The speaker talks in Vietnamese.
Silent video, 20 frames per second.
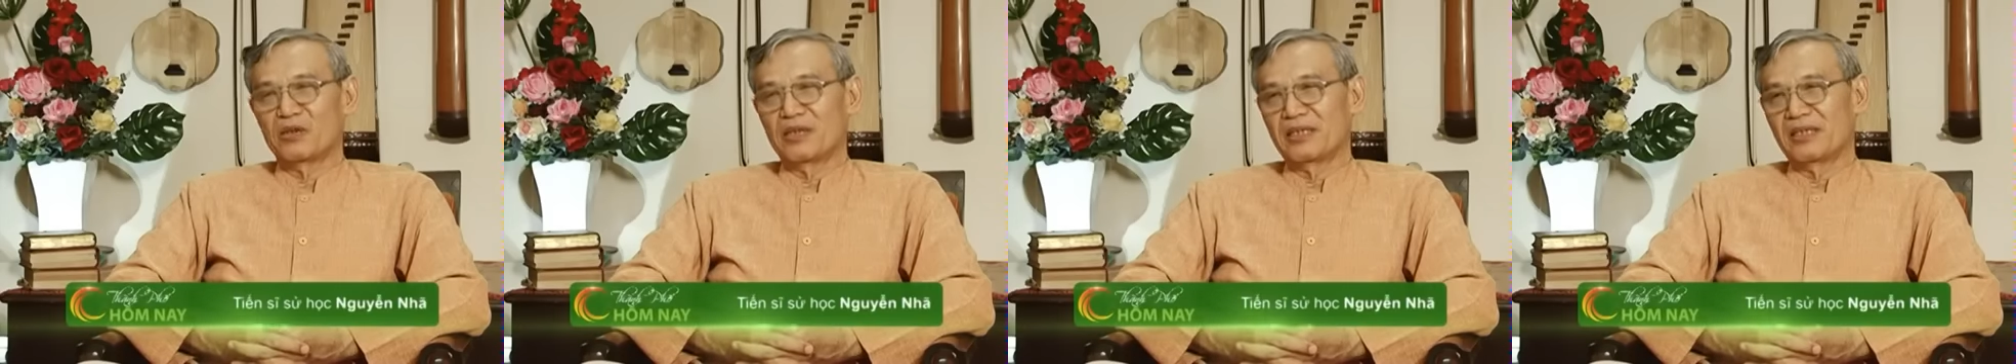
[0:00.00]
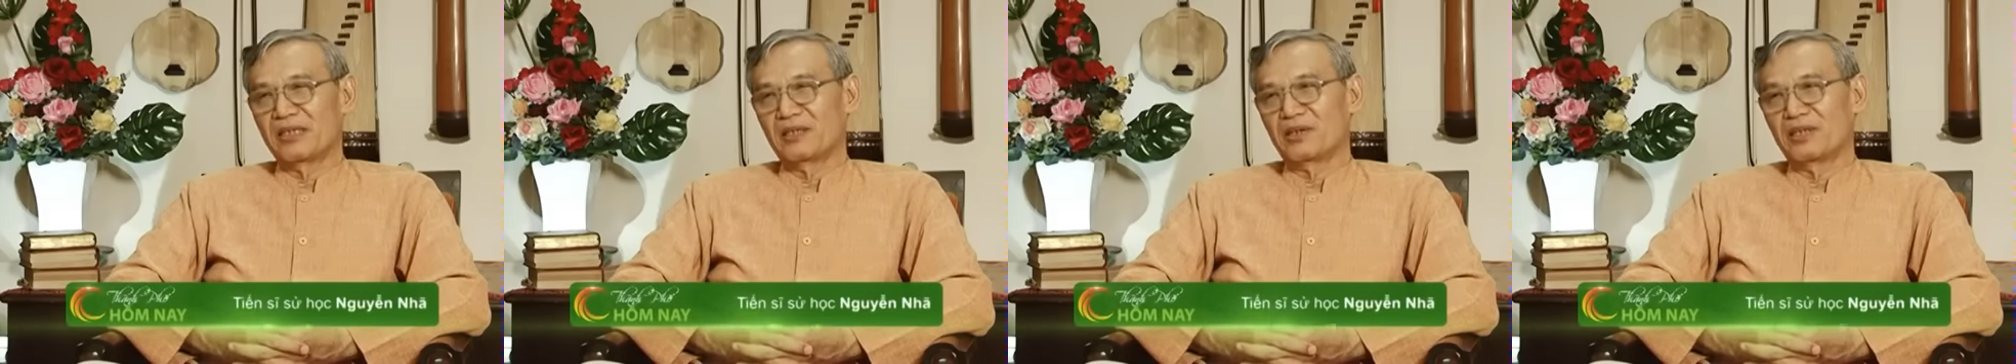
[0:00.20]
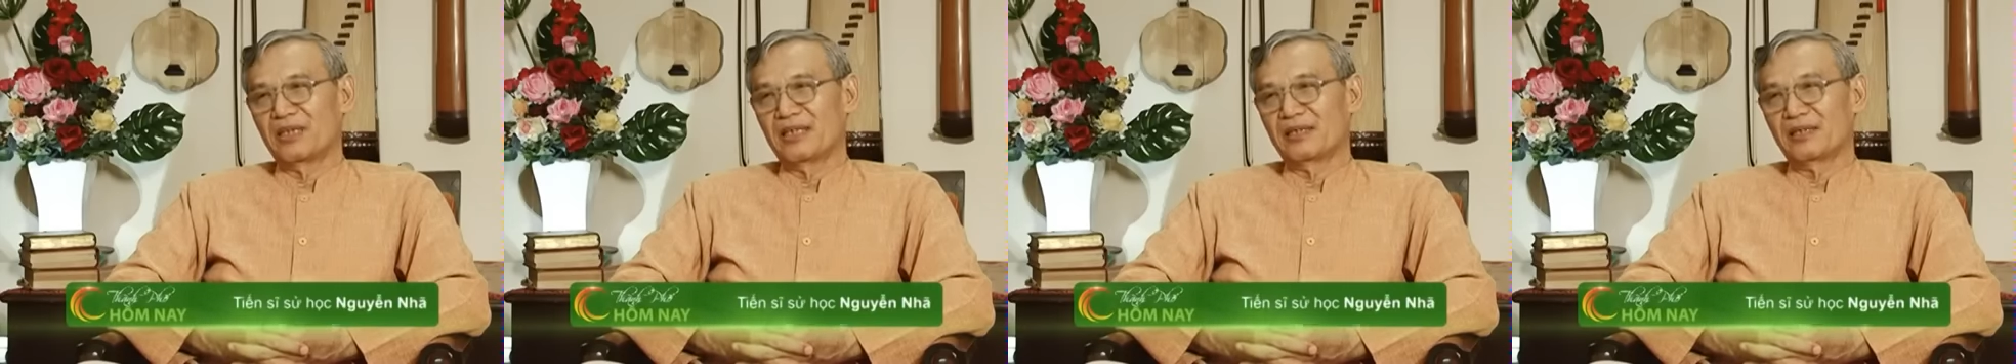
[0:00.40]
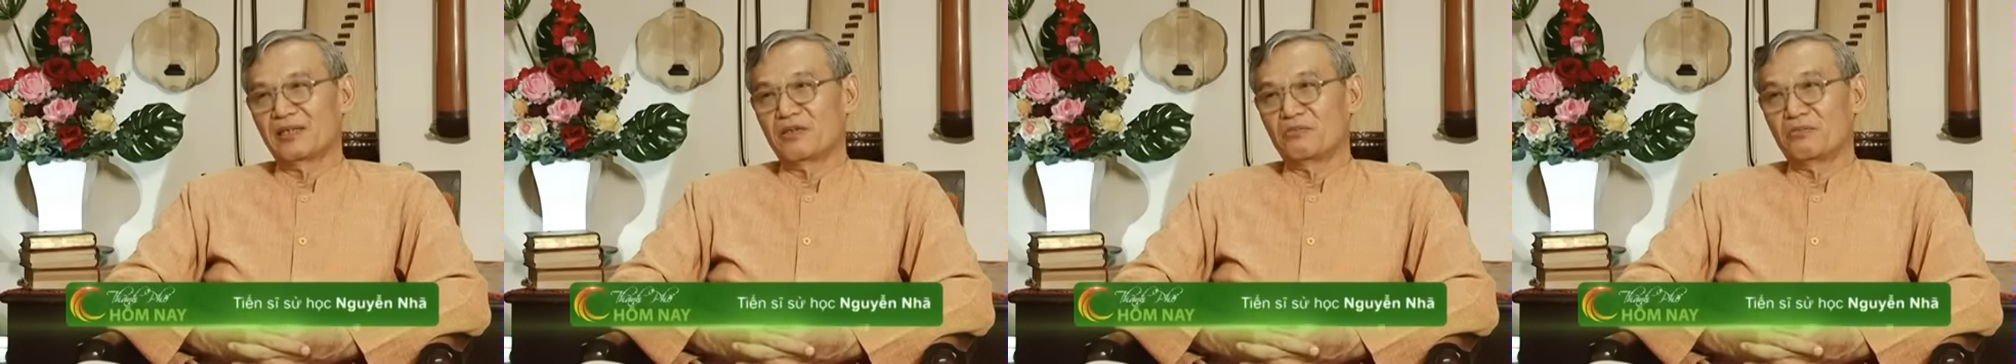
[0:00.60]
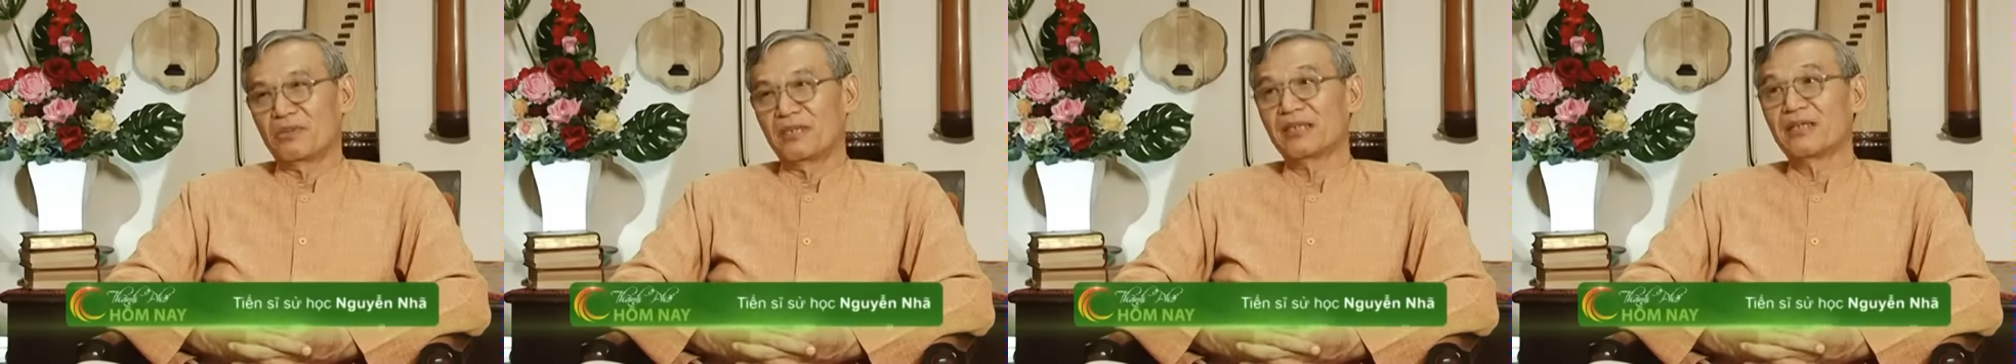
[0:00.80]
tuổi thì tôi là
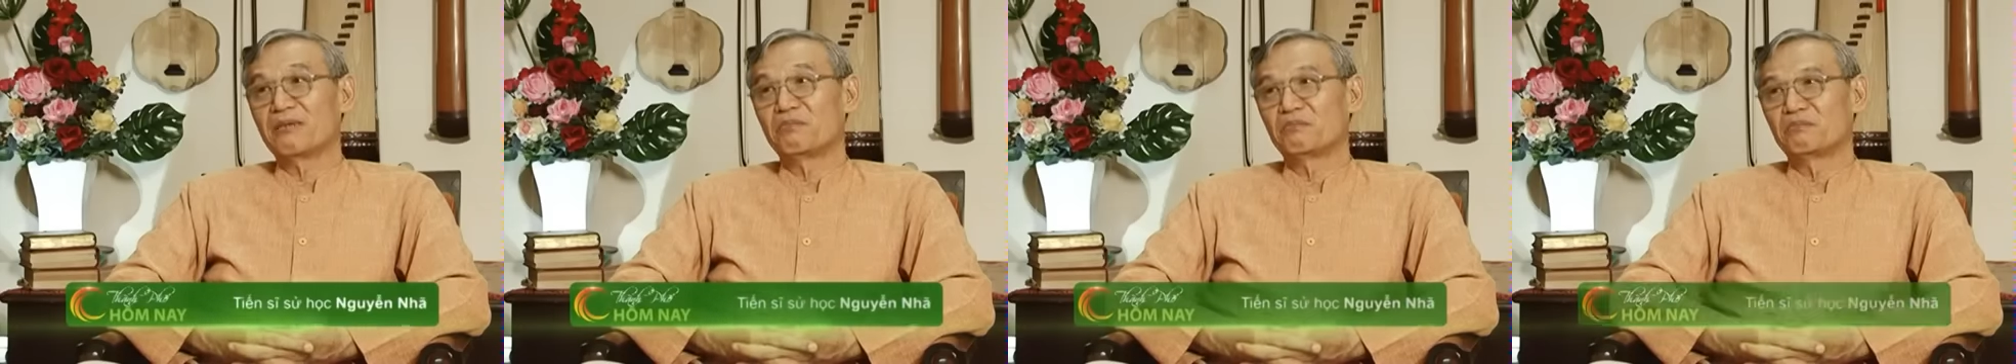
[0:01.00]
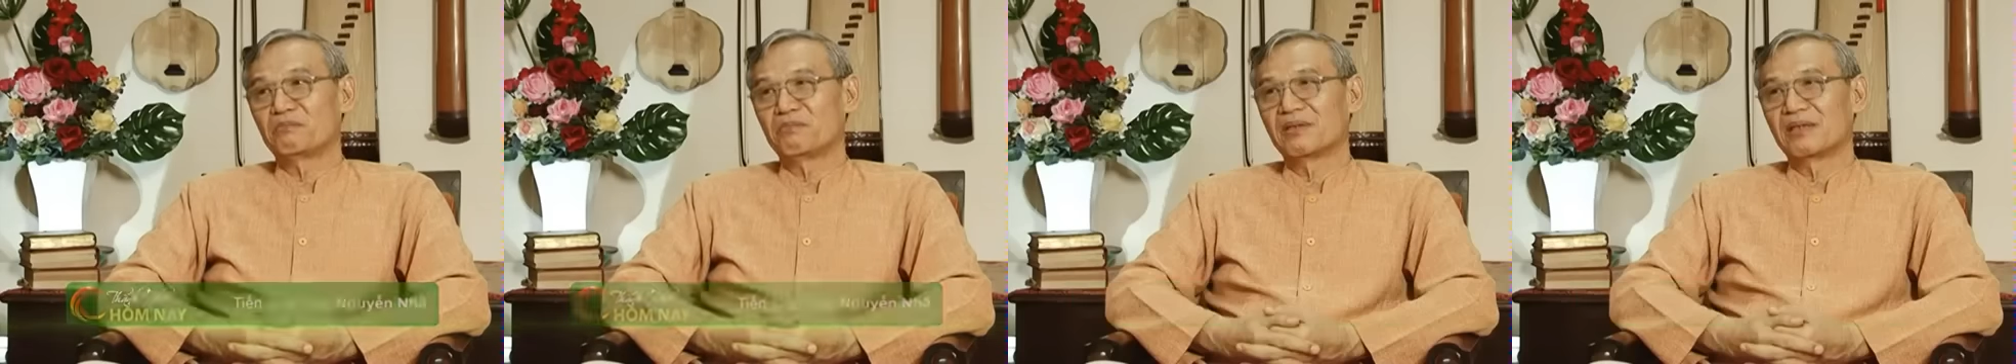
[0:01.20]
tổng biên tập